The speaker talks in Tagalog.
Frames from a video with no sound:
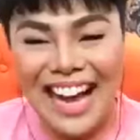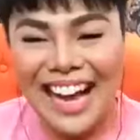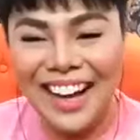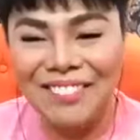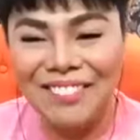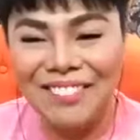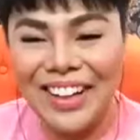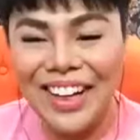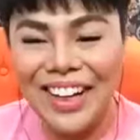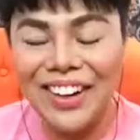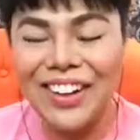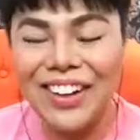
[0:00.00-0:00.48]

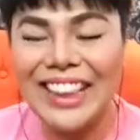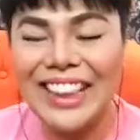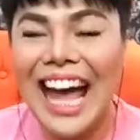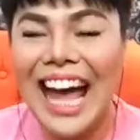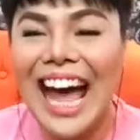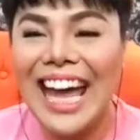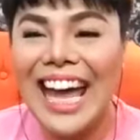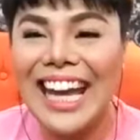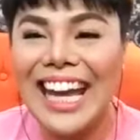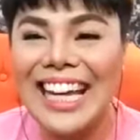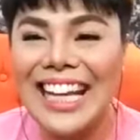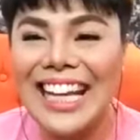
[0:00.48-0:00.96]
Pero
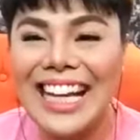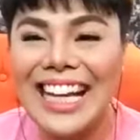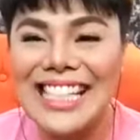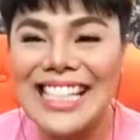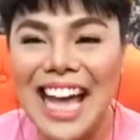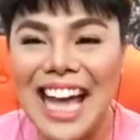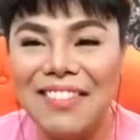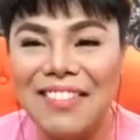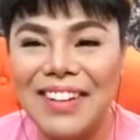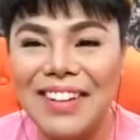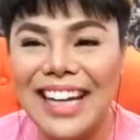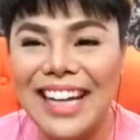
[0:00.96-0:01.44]
dahil
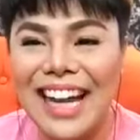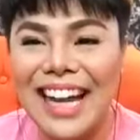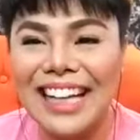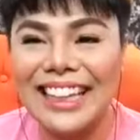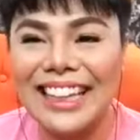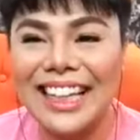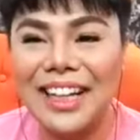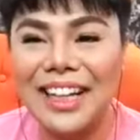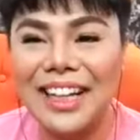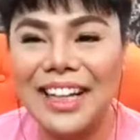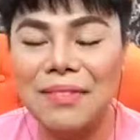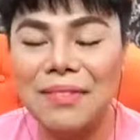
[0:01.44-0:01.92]
kasama natin
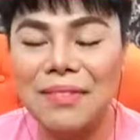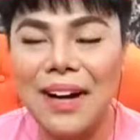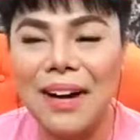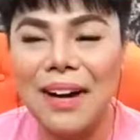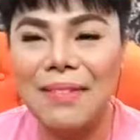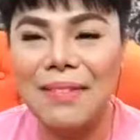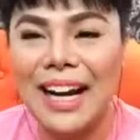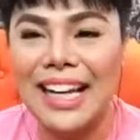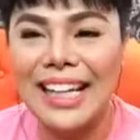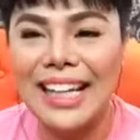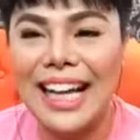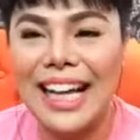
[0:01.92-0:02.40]
ang mga mahal
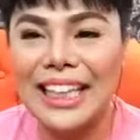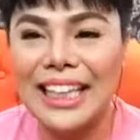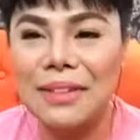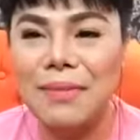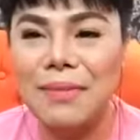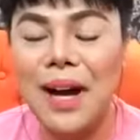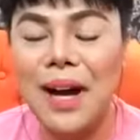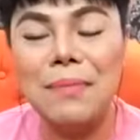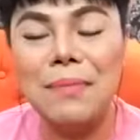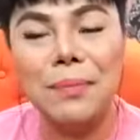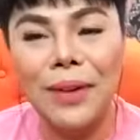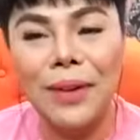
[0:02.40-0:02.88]
nating mga
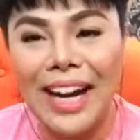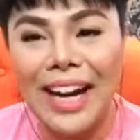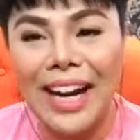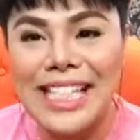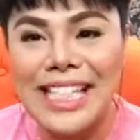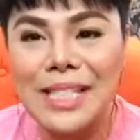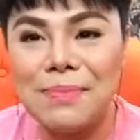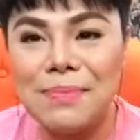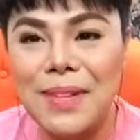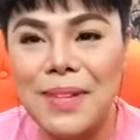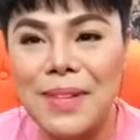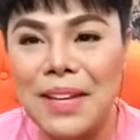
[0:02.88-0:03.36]
press
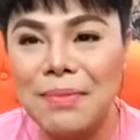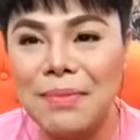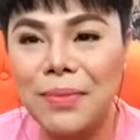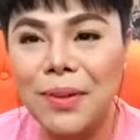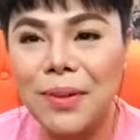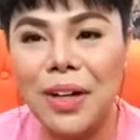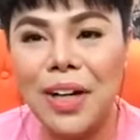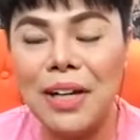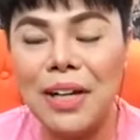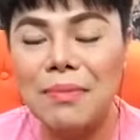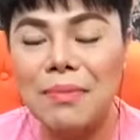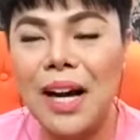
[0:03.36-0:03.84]
people,
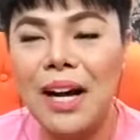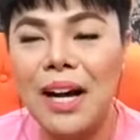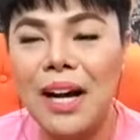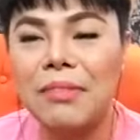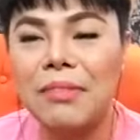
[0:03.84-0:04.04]
mga